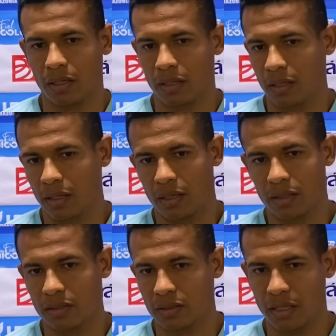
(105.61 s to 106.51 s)

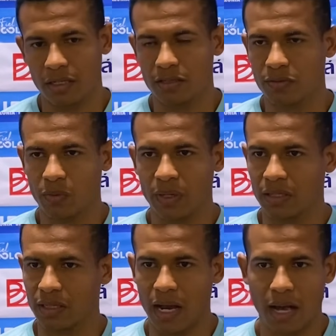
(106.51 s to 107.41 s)
E se eles vão
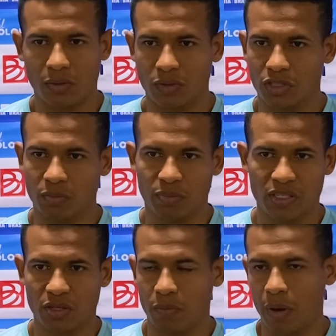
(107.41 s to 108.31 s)
entrar com o time
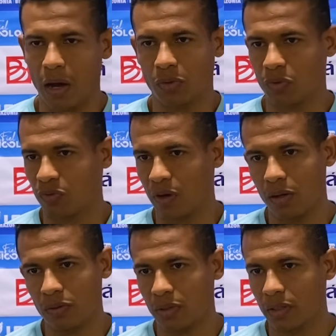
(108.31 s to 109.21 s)
principal, não vão,